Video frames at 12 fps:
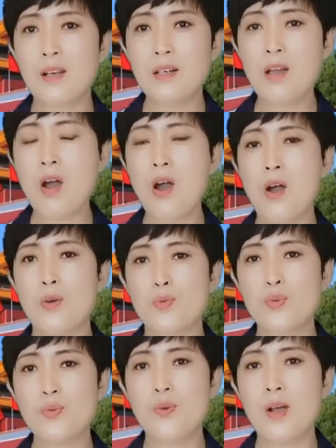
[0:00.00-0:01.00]
得到好
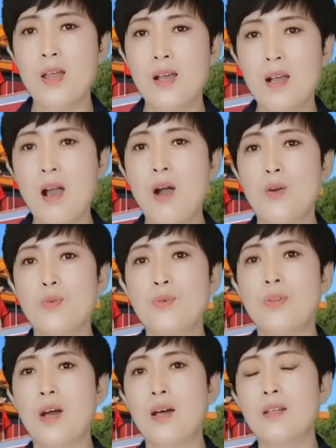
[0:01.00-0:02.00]
处考
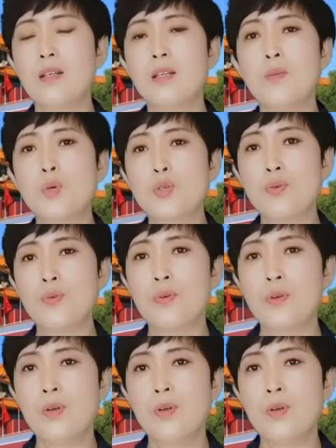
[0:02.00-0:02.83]
虑的那么重，